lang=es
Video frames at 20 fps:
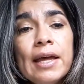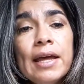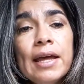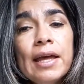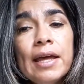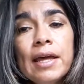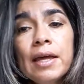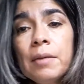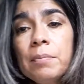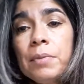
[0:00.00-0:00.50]

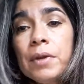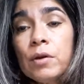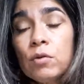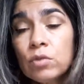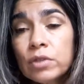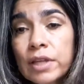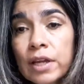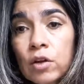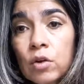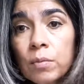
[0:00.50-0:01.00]
eh,
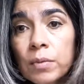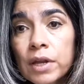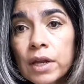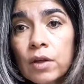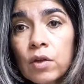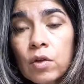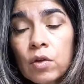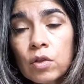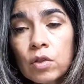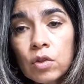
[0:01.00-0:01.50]
pregunta
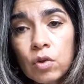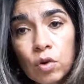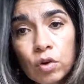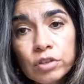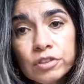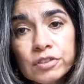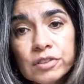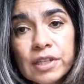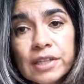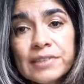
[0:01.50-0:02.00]
número
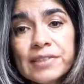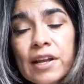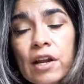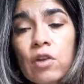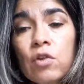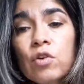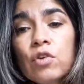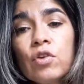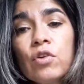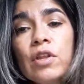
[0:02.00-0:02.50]
dos,
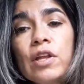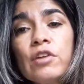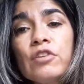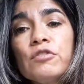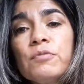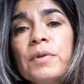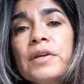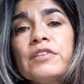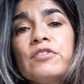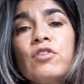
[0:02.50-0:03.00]
desarrollo de
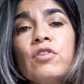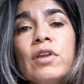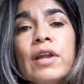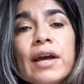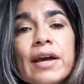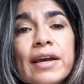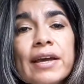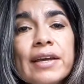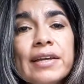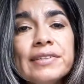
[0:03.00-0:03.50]
los
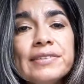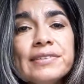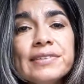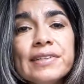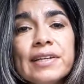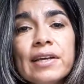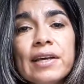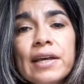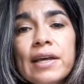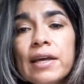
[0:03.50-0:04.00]

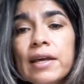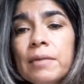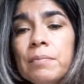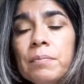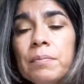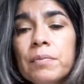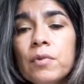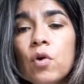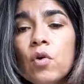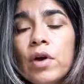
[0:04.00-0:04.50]
personajes.
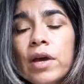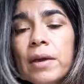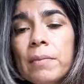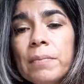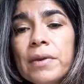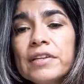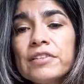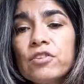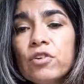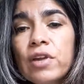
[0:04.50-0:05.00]
¿Qué, ¿Con qué
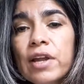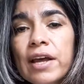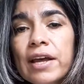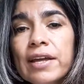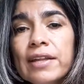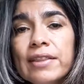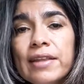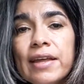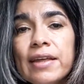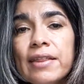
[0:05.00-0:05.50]

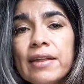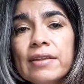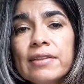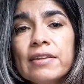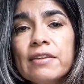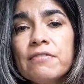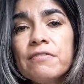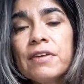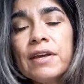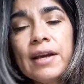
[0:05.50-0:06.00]
personaje te
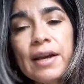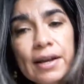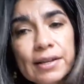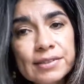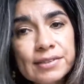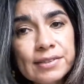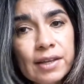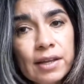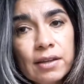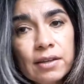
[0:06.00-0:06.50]

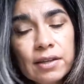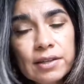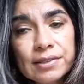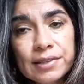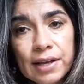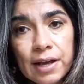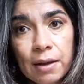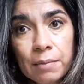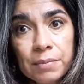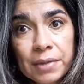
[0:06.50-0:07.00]
identificaste y
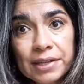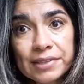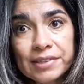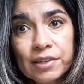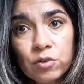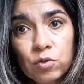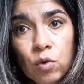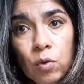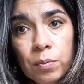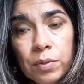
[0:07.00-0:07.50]
si
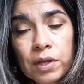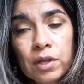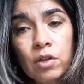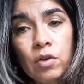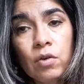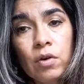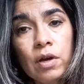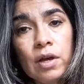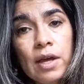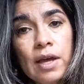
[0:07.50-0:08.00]
cambiaste tu
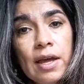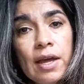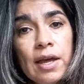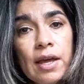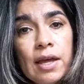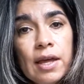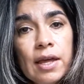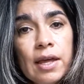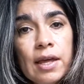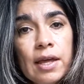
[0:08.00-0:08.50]
opinión
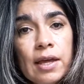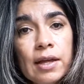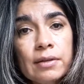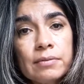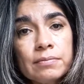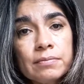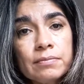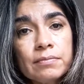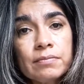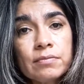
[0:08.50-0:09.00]

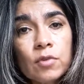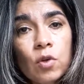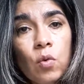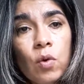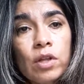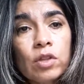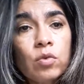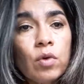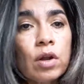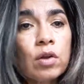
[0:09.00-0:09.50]
en
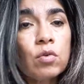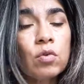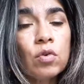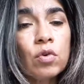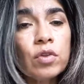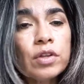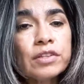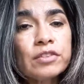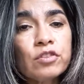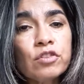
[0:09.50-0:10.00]
cuanto a
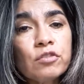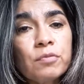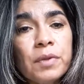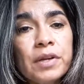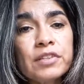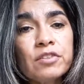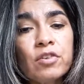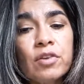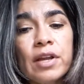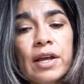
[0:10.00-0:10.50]
alguno de estos
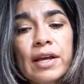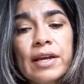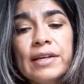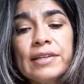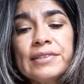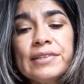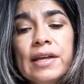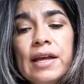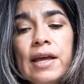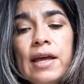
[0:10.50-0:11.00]

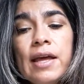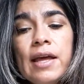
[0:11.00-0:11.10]
personajes?